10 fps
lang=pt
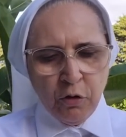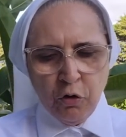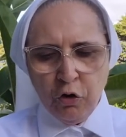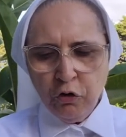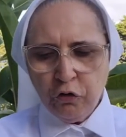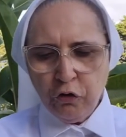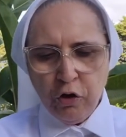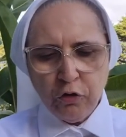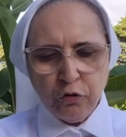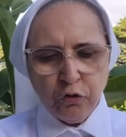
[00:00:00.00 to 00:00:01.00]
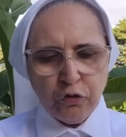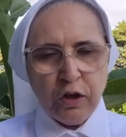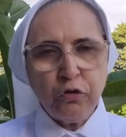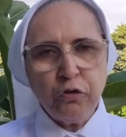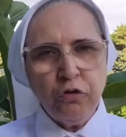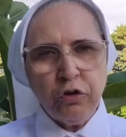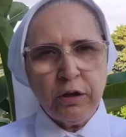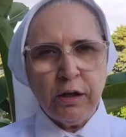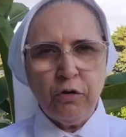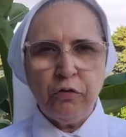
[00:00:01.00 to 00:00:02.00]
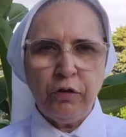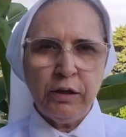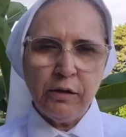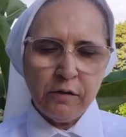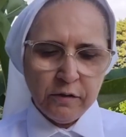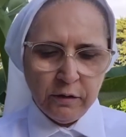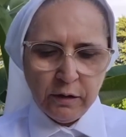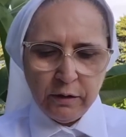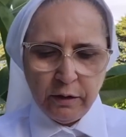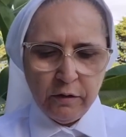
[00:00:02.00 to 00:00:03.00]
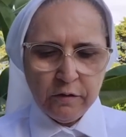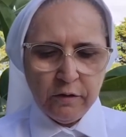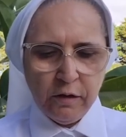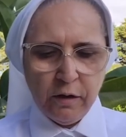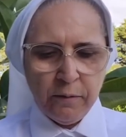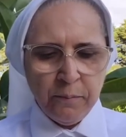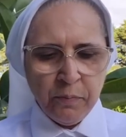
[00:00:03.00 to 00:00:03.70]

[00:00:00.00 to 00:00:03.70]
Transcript: Hoje, nosso sexto dia da novena de Santa Teresinha.